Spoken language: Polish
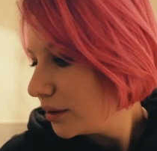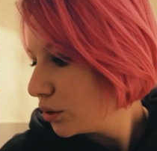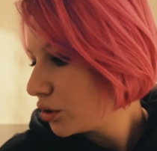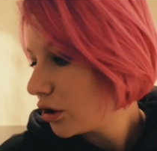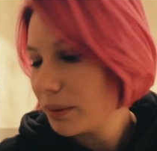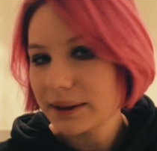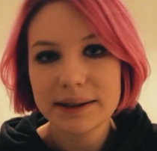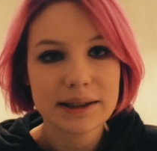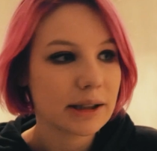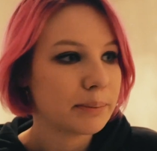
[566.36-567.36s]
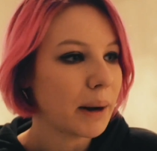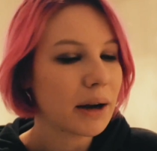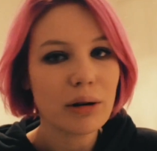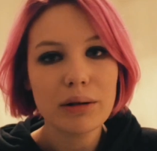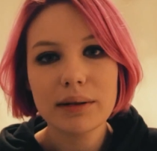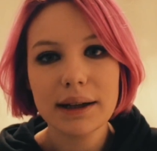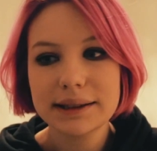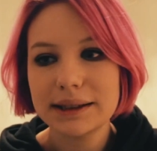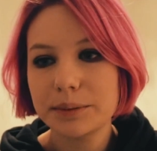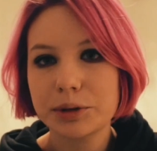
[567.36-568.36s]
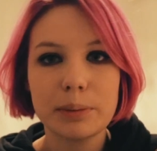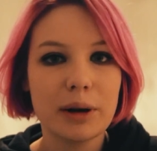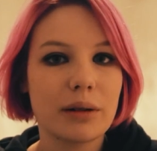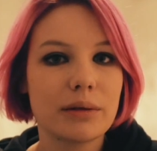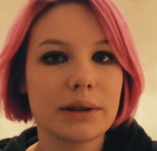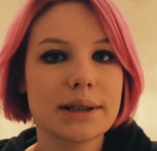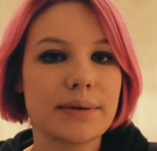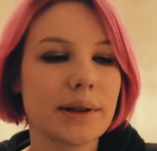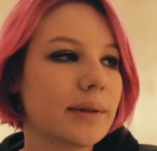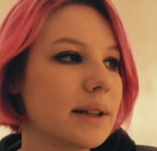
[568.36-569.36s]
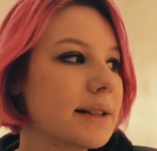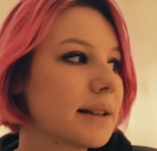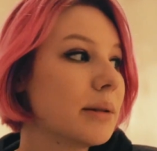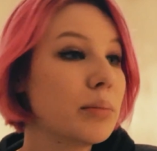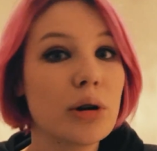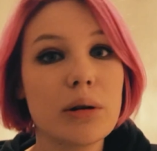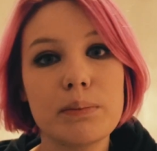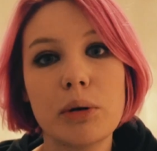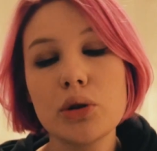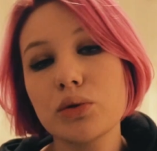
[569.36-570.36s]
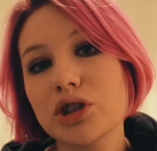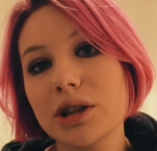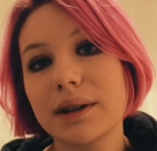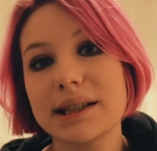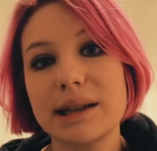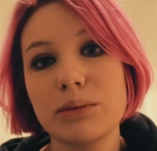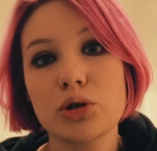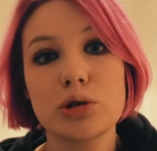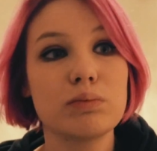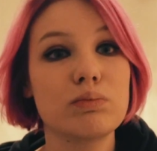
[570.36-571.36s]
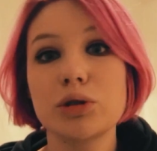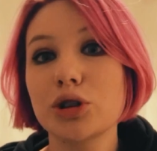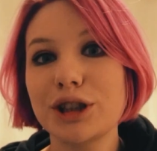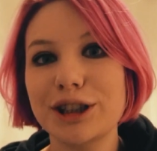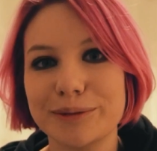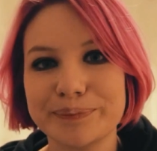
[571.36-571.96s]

Jutro będę się pakować i przepakowywać swoje walizki, bo pojutrze wracam już do Chin.